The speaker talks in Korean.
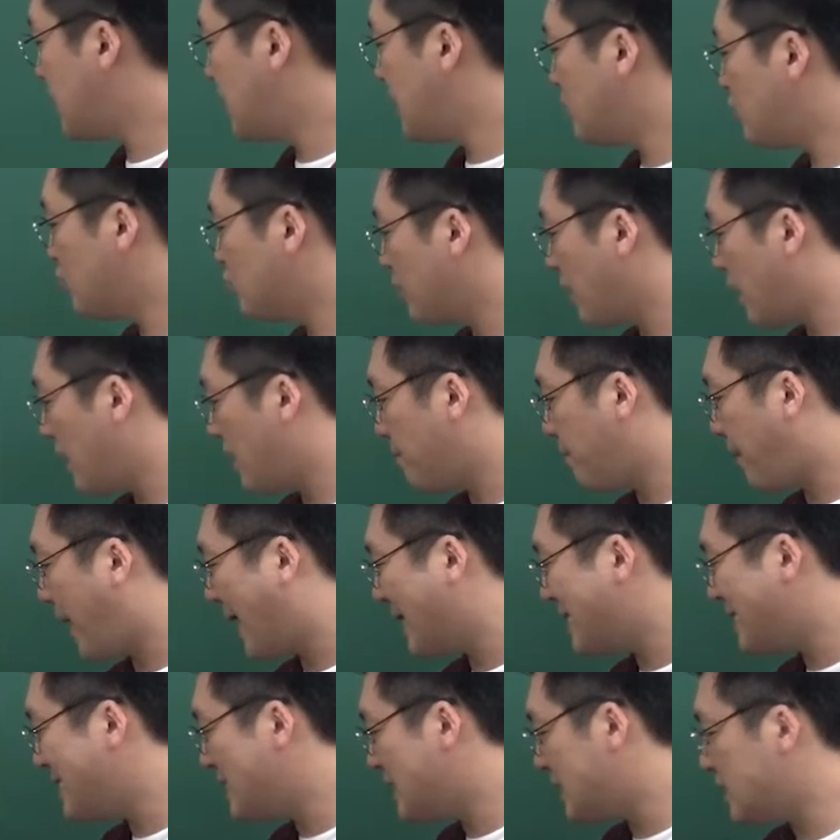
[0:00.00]
기둥의
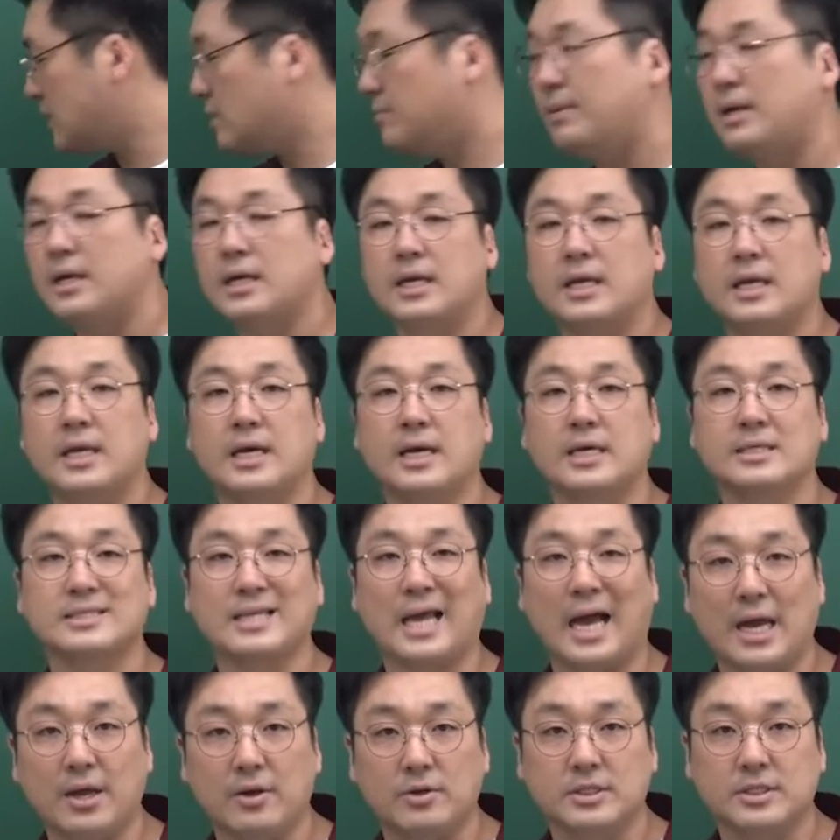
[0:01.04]
반지름의 길이가
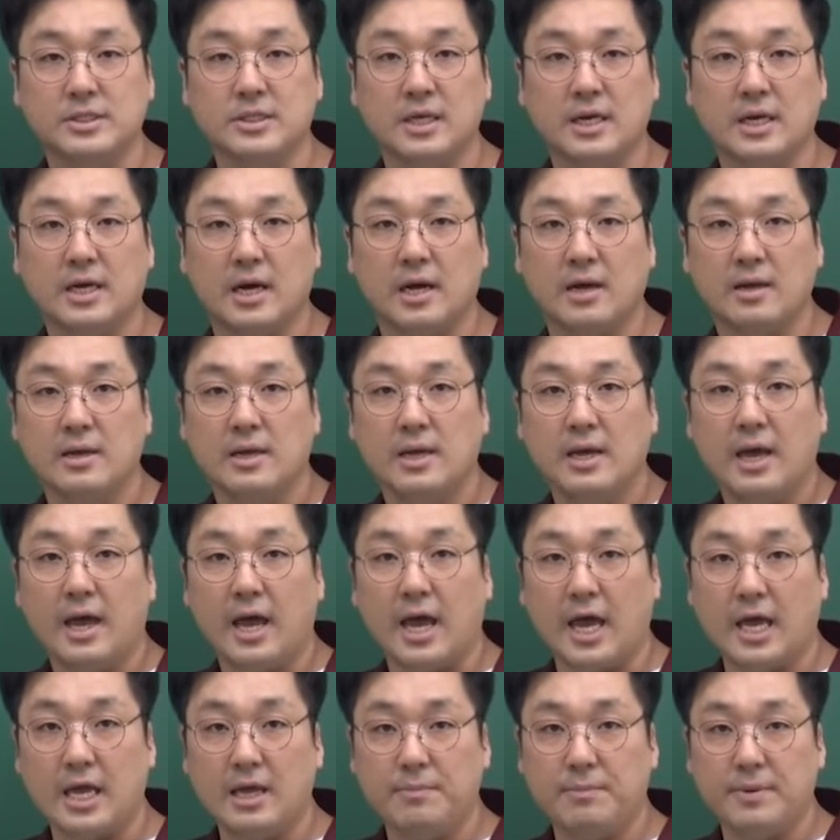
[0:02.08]
4였으니까
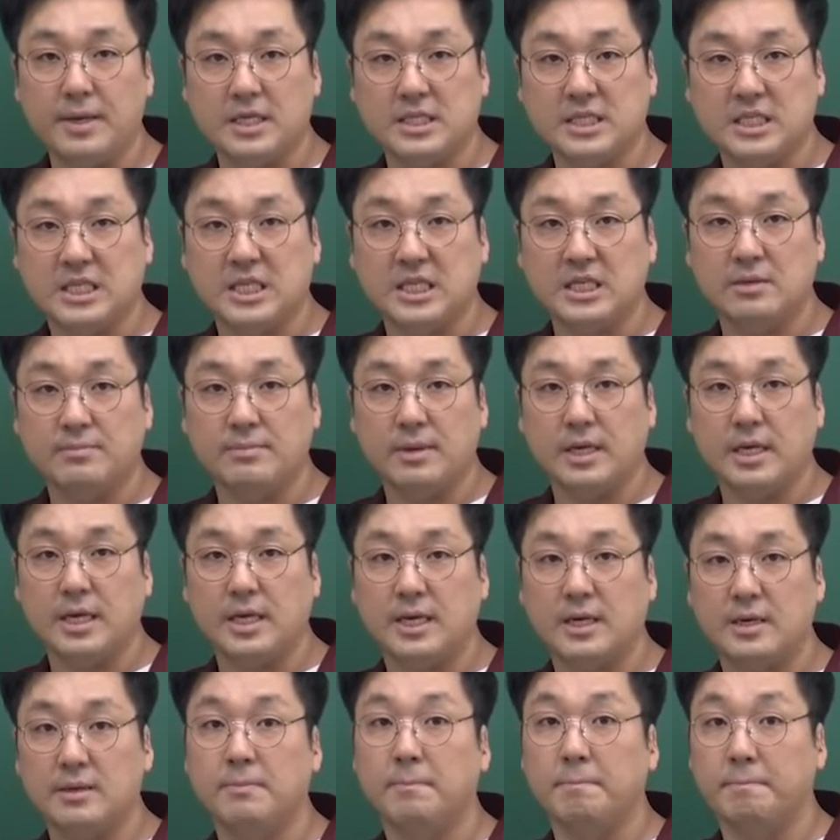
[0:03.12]
AB의 지름의
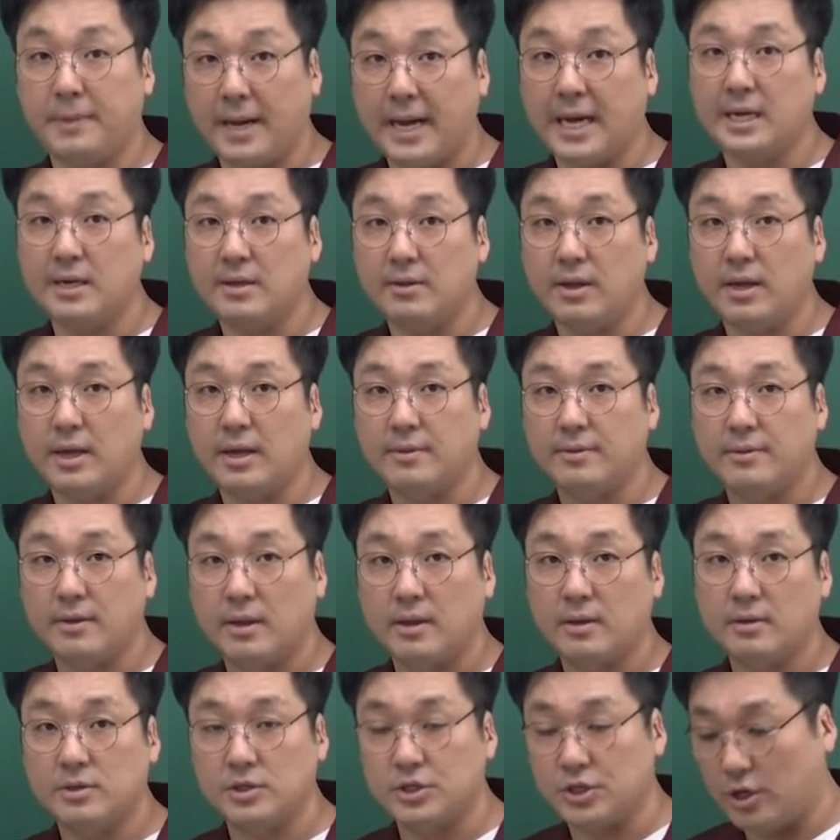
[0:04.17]
길이는 8이
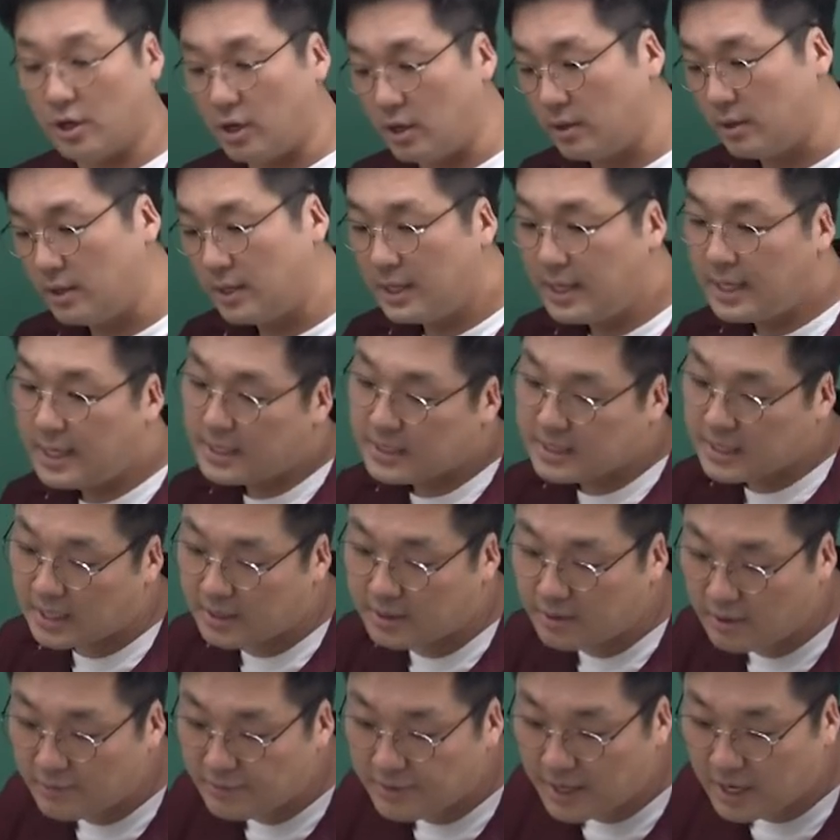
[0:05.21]
되겠네. 그죠? 자,
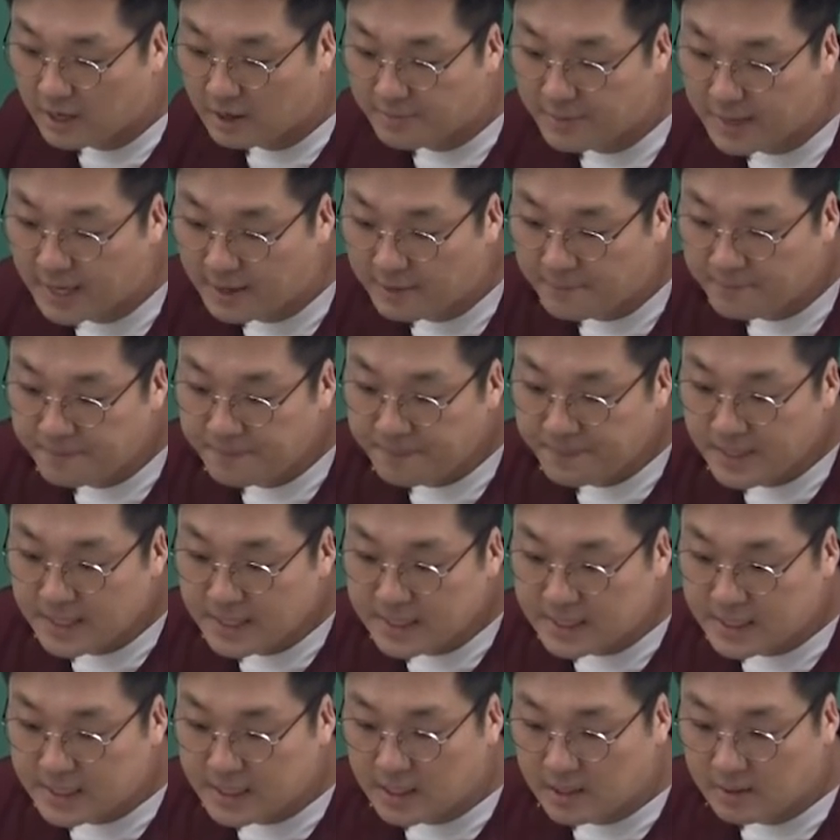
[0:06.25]
그런 다음에
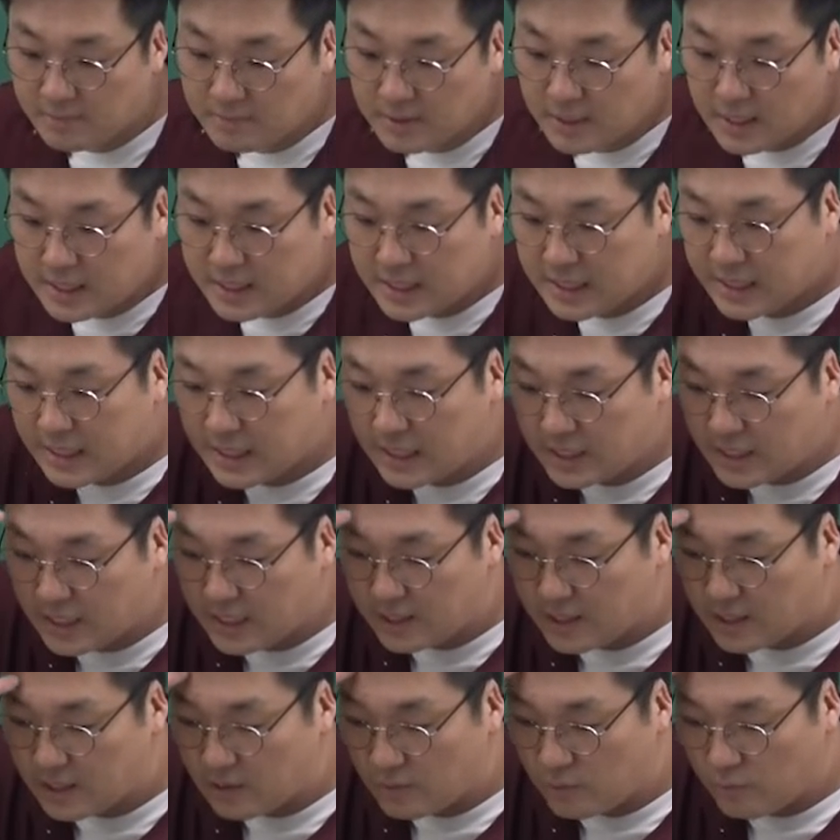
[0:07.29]
지금
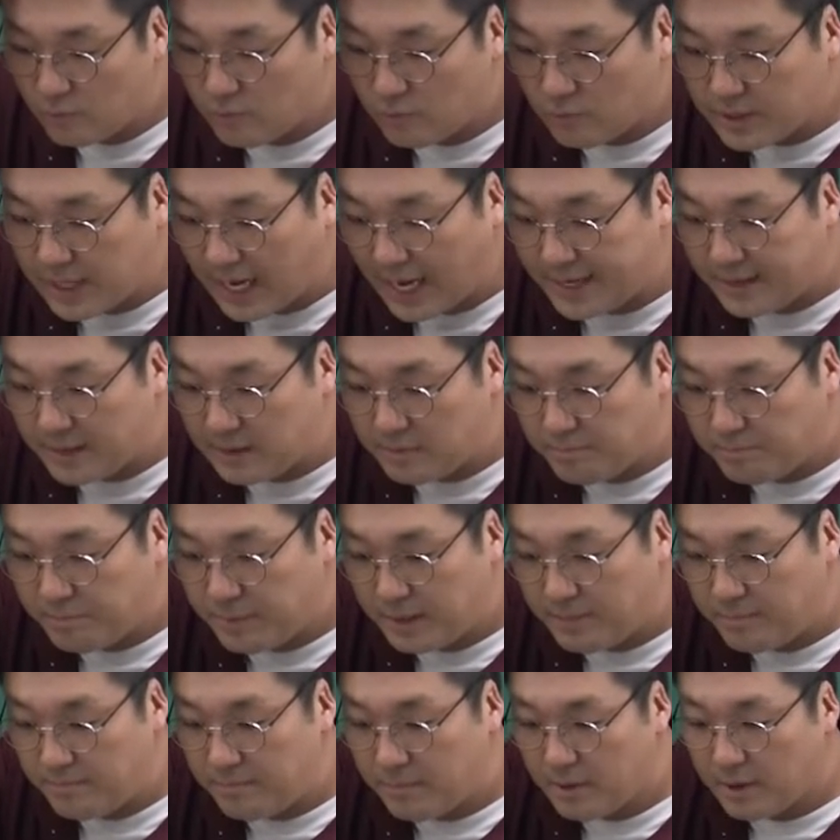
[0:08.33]
CD는 다른
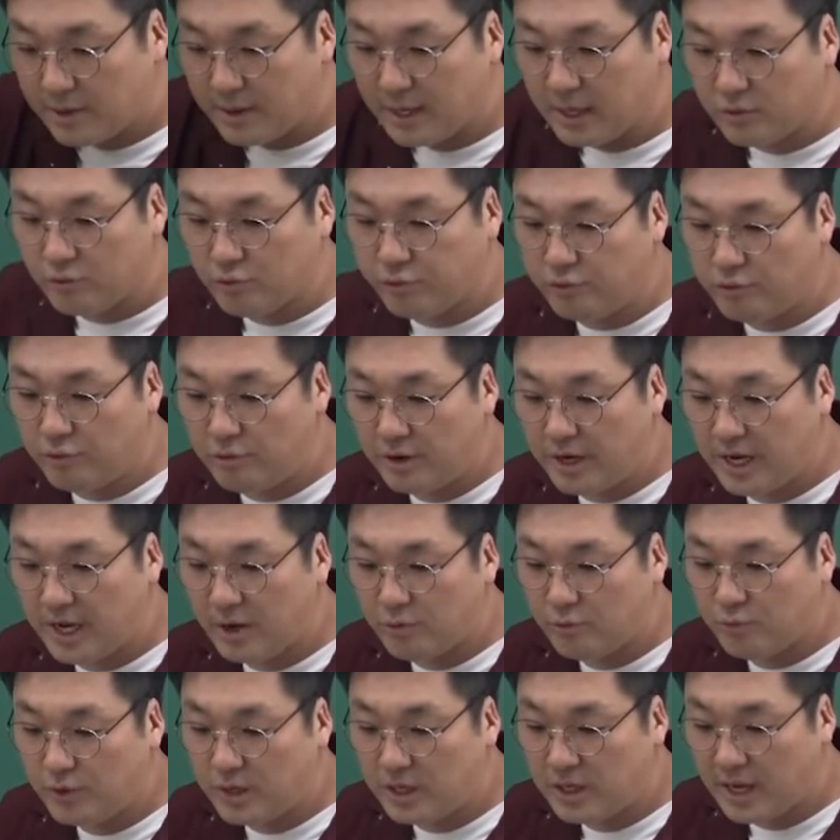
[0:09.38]
밑면의
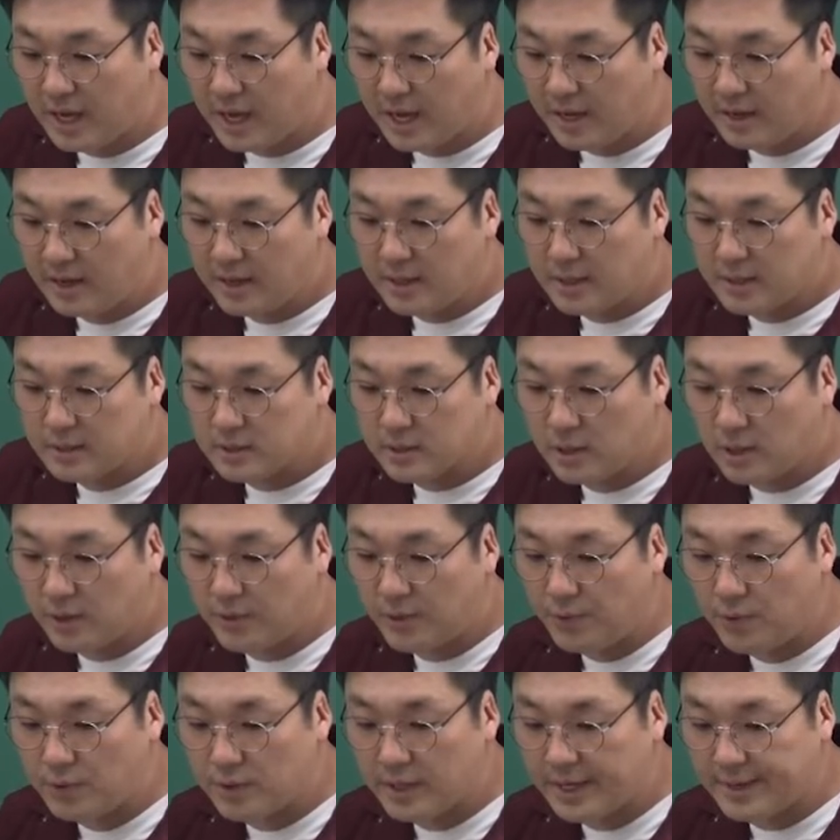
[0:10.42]
둘레 위에
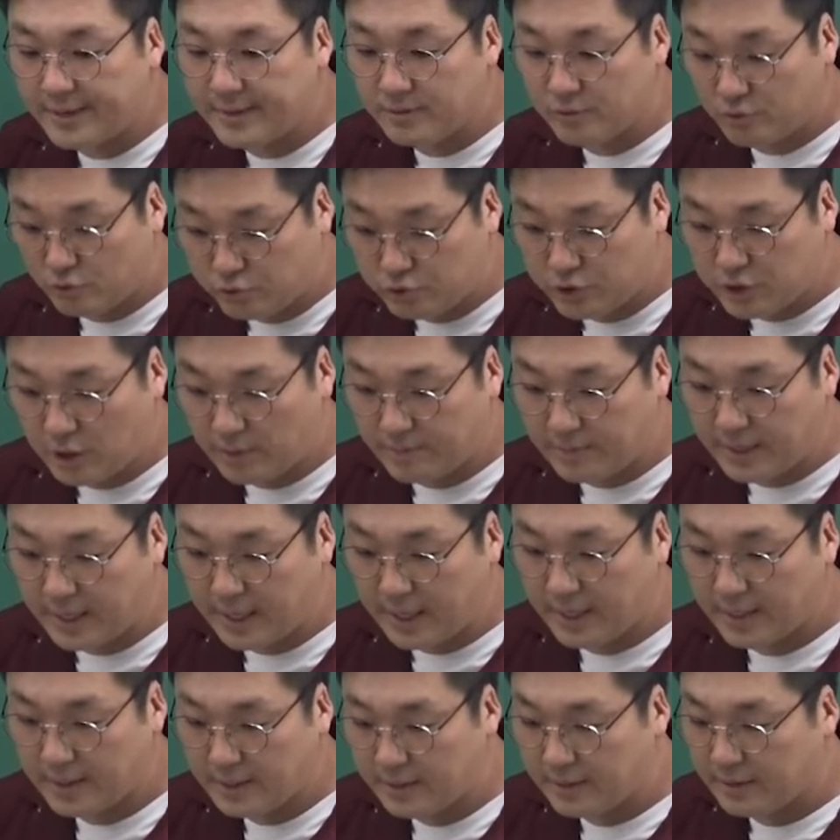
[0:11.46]
서로 다른 두
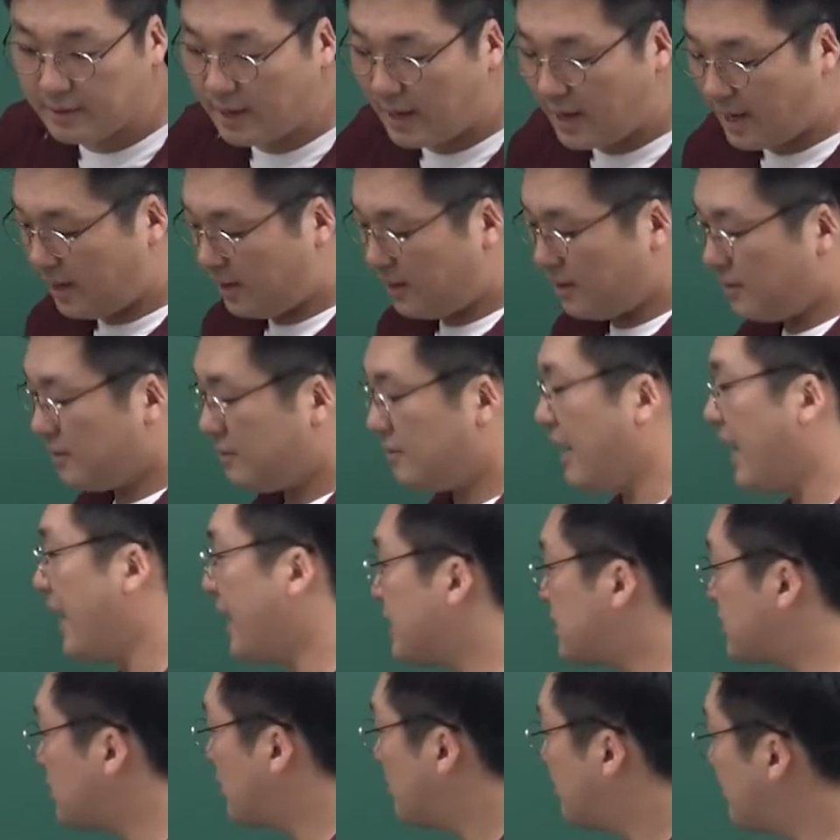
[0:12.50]
점이래. 그때
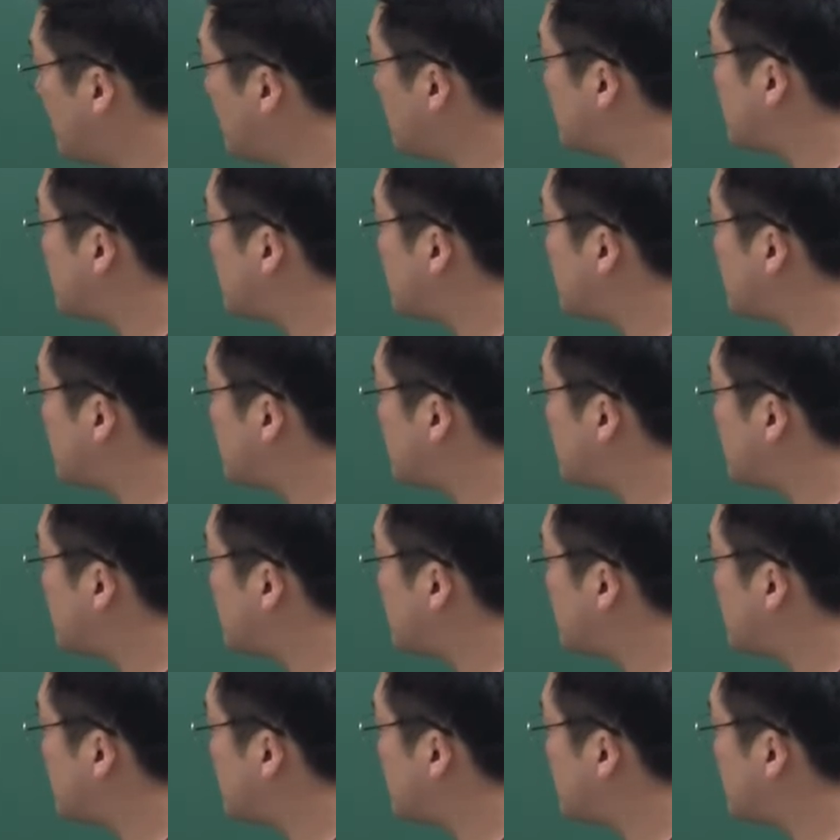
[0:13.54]
네 점이